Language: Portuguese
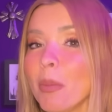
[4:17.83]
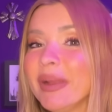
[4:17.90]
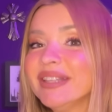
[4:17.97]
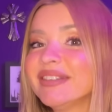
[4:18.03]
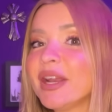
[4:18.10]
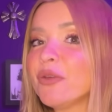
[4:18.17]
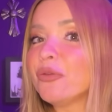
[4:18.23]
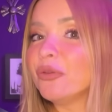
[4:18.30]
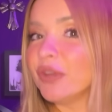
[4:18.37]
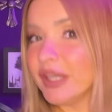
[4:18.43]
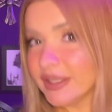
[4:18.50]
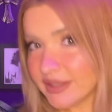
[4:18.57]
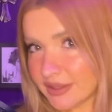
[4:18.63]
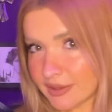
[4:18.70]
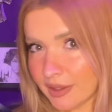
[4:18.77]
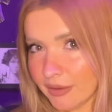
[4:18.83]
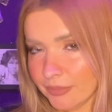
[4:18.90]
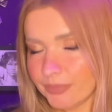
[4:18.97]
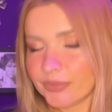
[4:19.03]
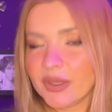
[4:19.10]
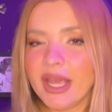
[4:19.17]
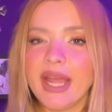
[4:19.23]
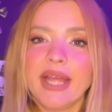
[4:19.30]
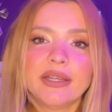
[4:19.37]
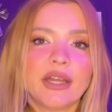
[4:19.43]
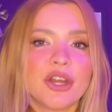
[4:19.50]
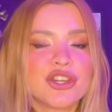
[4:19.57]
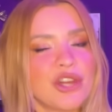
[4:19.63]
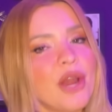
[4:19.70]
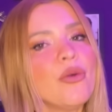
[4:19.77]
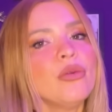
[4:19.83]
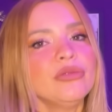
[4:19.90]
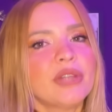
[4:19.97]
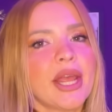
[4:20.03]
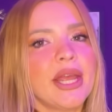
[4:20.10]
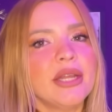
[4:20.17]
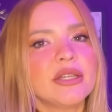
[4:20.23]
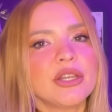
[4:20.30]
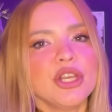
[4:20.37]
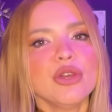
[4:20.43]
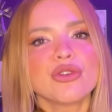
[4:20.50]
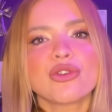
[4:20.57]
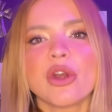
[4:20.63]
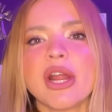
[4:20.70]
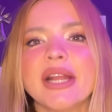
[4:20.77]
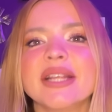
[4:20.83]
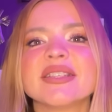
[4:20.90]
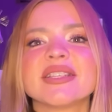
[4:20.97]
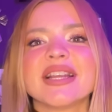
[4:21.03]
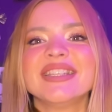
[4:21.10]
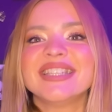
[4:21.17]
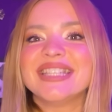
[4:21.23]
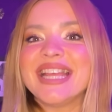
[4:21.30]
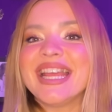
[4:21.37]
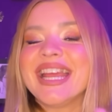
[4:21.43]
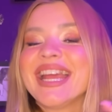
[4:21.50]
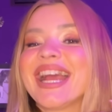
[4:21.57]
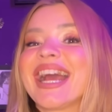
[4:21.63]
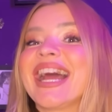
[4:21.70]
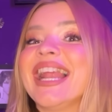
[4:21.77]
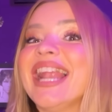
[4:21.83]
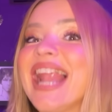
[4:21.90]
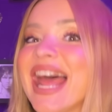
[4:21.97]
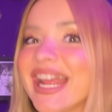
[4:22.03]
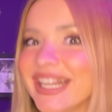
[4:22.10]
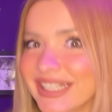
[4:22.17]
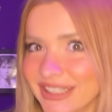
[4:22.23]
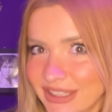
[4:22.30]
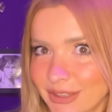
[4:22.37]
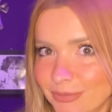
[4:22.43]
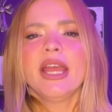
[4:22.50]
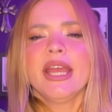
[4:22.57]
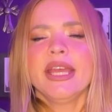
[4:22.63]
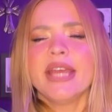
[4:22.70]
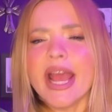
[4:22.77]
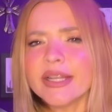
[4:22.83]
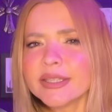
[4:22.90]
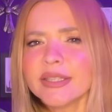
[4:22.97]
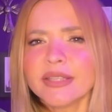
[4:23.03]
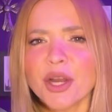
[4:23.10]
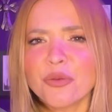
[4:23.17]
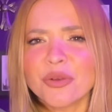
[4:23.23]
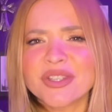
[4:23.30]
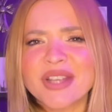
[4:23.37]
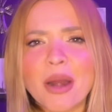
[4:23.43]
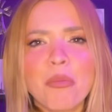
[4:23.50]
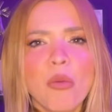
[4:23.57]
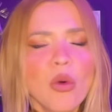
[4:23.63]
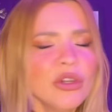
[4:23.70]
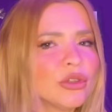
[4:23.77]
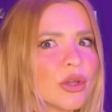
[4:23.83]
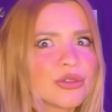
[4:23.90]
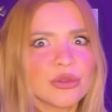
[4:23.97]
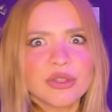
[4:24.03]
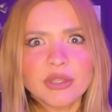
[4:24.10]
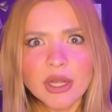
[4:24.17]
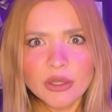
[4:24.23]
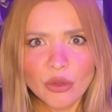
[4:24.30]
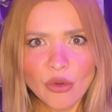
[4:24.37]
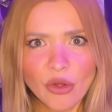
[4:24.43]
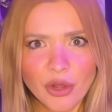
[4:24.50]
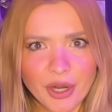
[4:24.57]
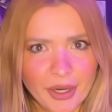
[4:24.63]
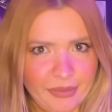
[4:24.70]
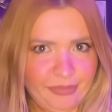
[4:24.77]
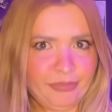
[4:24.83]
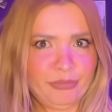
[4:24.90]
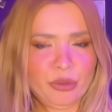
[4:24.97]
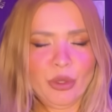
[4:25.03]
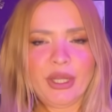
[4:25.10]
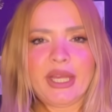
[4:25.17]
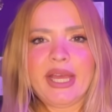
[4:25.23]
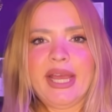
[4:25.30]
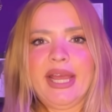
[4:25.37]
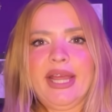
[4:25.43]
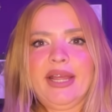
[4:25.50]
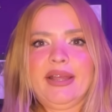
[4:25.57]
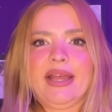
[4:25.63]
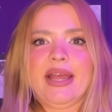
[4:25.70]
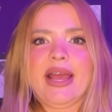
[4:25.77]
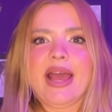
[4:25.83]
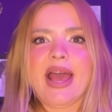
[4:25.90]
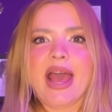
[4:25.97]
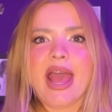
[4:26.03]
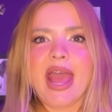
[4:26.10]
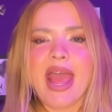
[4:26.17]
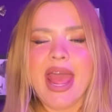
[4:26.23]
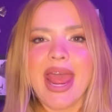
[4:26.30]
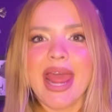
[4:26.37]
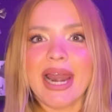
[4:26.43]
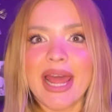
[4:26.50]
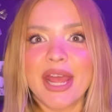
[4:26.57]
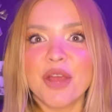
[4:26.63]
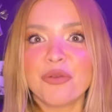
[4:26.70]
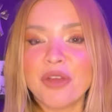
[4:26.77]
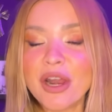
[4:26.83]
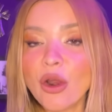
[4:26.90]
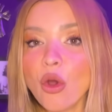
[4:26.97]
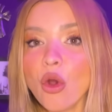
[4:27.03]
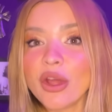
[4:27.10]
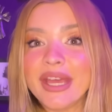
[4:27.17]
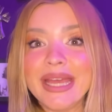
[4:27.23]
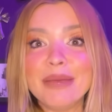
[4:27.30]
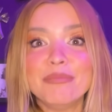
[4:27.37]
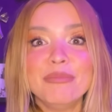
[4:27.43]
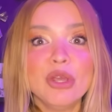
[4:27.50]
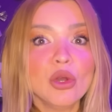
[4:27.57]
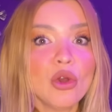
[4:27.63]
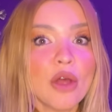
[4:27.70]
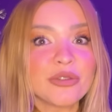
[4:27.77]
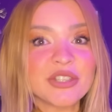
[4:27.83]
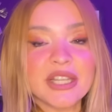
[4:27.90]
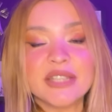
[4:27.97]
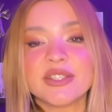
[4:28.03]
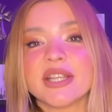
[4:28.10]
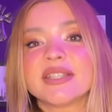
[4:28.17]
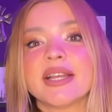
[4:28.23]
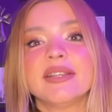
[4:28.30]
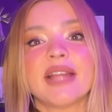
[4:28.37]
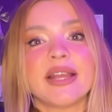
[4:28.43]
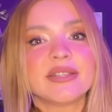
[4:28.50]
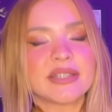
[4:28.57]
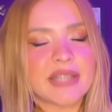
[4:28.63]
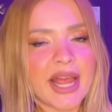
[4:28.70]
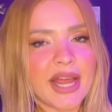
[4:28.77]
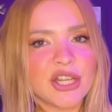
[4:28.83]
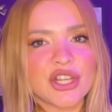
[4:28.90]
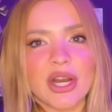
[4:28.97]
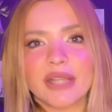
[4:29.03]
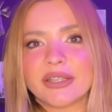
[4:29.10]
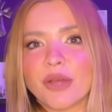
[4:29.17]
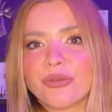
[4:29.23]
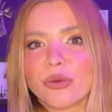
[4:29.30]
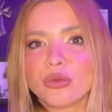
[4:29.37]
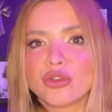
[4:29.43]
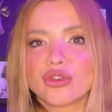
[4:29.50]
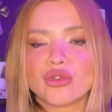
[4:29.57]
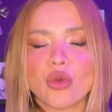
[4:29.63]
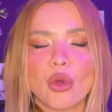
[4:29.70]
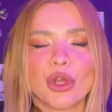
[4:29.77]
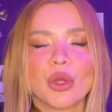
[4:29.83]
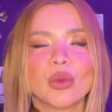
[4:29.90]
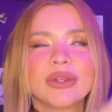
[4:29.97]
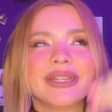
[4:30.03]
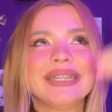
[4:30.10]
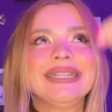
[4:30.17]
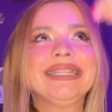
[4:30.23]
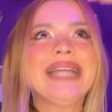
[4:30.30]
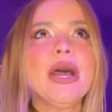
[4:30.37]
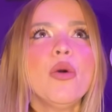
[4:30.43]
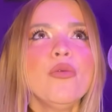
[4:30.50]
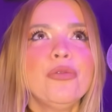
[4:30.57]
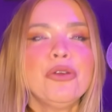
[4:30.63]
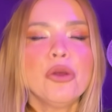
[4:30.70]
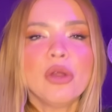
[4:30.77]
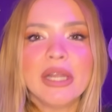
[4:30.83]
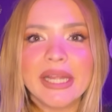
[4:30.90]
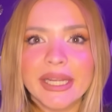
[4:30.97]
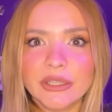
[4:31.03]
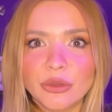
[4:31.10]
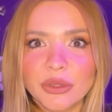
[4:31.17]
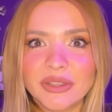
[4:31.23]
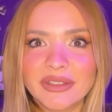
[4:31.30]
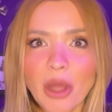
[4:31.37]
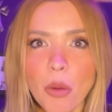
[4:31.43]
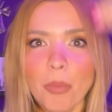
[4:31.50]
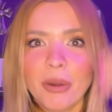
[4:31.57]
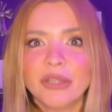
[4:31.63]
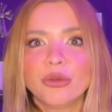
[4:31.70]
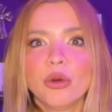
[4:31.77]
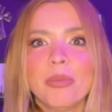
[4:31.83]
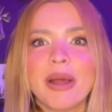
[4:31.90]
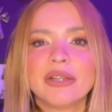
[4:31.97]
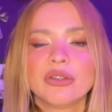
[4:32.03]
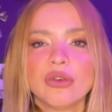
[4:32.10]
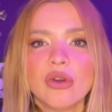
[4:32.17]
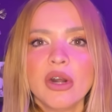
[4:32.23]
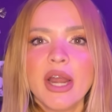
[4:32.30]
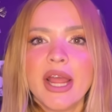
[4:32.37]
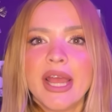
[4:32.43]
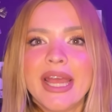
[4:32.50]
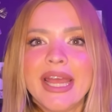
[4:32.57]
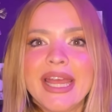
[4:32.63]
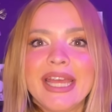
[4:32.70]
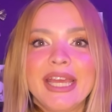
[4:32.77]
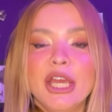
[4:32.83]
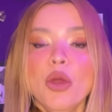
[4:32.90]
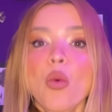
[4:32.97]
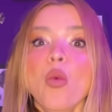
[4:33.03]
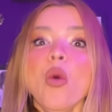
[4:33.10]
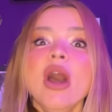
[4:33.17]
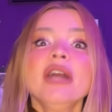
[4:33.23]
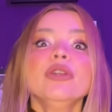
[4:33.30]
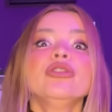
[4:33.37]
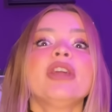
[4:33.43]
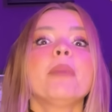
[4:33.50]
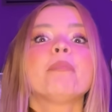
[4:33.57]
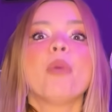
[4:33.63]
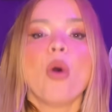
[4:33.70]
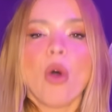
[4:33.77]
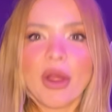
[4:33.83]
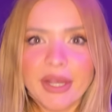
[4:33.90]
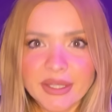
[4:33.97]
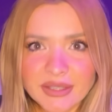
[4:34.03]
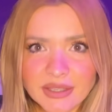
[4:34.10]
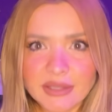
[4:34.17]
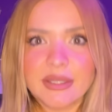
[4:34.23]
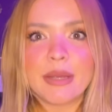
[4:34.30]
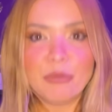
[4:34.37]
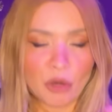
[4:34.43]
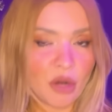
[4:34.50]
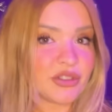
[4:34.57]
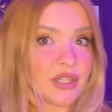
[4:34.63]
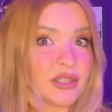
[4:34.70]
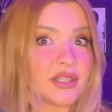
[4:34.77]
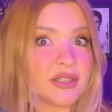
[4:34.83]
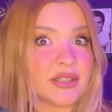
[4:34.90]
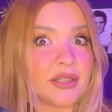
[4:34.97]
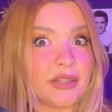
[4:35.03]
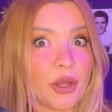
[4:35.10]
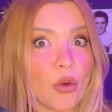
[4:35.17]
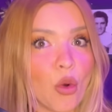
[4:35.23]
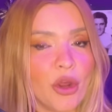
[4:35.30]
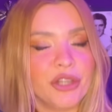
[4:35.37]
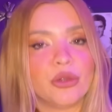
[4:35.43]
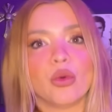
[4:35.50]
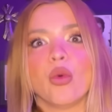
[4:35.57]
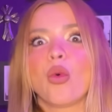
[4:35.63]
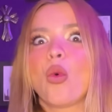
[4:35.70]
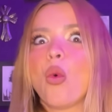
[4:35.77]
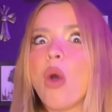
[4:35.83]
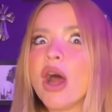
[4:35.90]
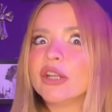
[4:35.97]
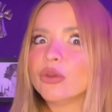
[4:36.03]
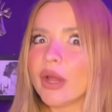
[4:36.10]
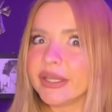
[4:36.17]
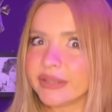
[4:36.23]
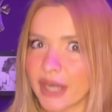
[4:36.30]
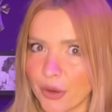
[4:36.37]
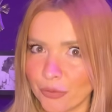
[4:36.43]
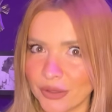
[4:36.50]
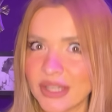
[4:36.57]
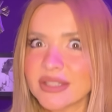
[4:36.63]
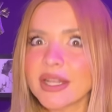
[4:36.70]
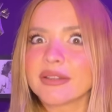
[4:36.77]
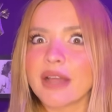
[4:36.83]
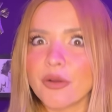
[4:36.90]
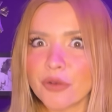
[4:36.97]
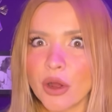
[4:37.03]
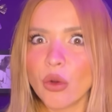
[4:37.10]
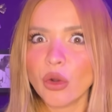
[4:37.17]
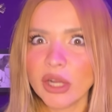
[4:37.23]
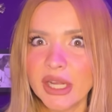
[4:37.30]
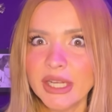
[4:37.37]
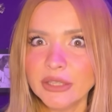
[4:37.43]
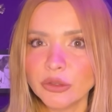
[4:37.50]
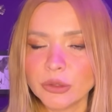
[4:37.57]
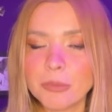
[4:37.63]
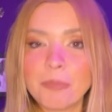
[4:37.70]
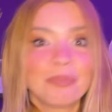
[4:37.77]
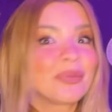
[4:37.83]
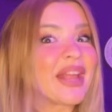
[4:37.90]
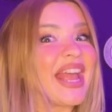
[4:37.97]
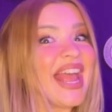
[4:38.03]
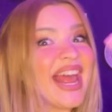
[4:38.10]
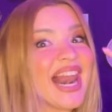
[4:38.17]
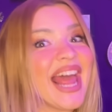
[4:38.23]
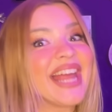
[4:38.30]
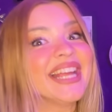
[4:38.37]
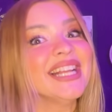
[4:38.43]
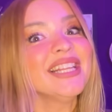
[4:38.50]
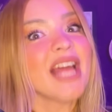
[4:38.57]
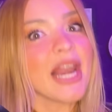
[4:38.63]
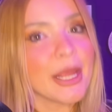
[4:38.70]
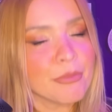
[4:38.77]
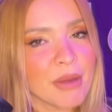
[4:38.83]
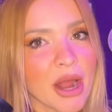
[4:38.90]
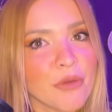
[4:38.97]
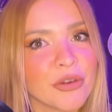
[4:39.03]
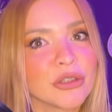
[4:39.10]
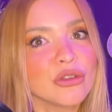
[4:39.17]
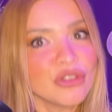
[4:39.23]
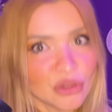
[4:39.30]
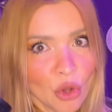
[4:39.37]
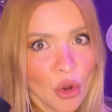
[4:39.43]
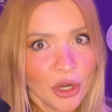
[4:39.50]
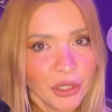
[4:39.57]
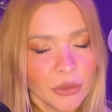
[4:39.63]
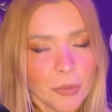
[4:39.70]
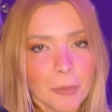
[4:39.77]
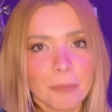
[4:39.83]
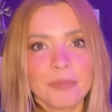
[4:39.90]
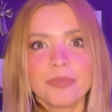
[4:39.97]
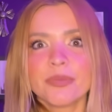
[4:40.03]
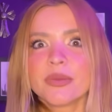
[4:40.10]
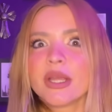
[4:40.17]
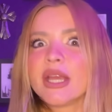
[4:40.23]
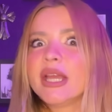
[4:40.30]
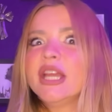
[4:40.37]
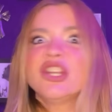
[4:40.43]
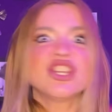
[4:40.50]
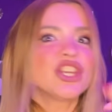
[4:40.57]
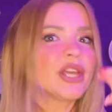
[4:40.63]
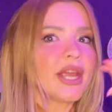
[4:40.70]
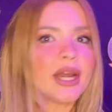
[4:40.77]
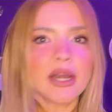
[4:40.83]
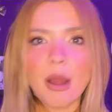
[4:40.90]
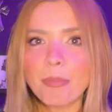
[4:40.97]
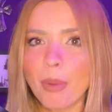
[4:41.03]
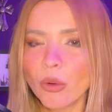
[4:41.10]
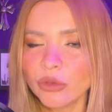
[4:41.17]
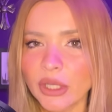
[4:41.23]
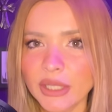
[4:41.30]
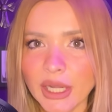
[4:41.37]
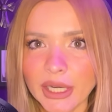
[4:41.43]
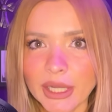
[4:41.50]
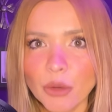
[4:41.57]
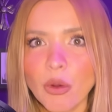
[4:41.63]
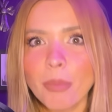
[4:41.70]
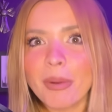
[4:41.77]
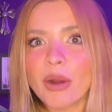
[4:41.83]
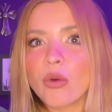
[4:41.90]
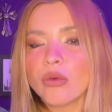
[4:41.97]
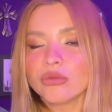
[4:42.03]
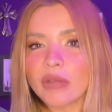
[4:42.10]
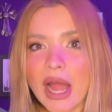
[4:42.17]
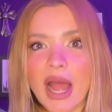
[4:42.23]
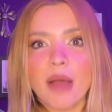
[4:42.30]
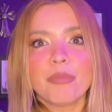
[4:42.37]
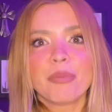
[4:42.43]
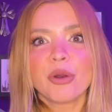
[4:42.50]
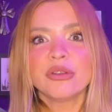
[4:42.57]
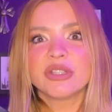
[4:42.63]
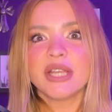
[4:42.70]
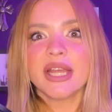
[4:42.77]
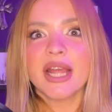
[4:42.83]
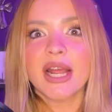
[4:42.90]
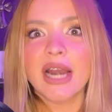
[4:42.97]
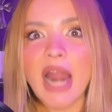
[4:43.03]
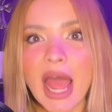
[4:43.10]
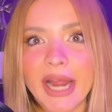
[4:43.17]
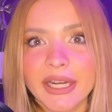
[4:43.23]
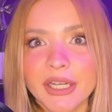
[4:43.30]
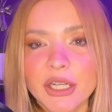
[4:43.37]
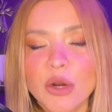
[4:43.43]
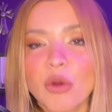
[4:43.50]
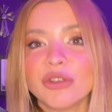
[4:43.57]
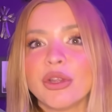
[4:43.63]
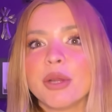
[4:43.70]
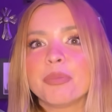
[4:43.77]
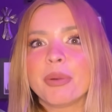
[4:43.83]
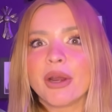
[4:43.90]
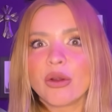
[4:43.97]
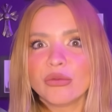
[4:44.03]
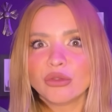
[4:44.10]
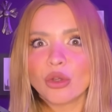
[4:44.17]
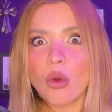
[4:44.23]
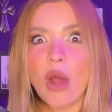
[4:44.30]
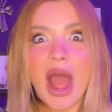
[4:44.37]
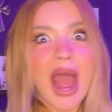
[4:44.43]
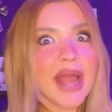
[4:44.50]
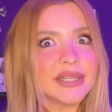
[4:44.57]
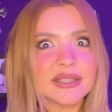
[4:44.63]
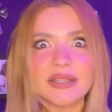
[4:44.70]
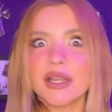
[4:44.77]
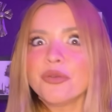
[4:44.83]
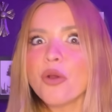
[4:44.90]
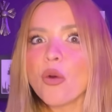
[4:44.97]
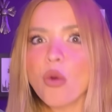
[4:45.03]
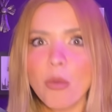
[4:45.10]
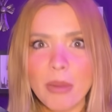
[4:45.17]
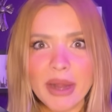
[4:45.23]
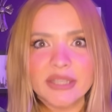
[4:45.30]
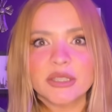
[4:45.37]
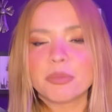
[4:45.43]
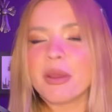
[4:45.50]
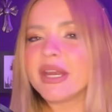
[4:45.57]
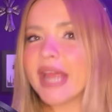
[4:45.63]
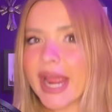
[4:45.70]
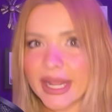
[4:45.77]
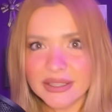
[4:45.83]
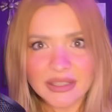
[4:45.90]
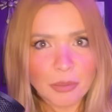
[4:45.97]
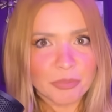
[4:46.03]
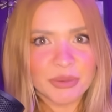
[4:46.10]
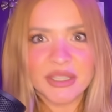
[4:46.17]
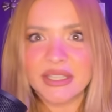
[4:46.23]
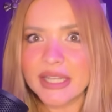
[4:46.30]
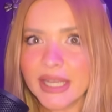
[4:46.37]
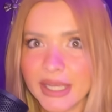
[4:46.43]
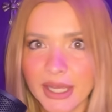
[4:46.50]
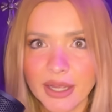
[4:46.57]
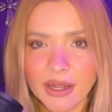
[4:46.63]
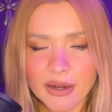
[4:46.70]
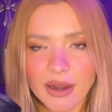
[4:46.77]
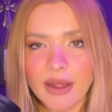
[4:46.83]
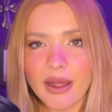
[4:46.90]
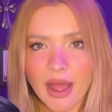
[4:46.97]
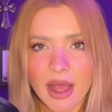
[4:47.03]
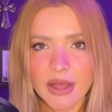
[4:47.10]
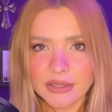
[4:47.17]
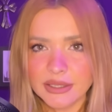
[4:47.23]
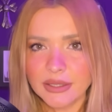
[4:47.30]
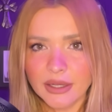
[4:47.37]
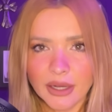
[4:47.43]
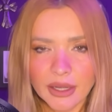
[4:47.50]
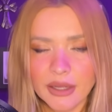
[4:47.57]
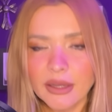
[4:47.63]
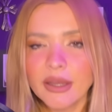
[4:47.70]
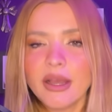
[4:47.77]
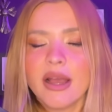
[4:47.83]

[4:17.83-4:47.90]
entrevista entre a Sharon Tate e o jornalista Dick Kleiner. E essa entrevista era muito assustadora, porque ela revelou que em 1967 ela teve um sonho tão violento e tão perturbador que um ano depois, em 1968, quando a entrevista estava rolando, ela ainda lembrava do sonho e tinha ele na ponta da língua para contar para o Dick Kleiner quando ele perguntou: "Ah, você teve alguma experiência psíquica na casa, né?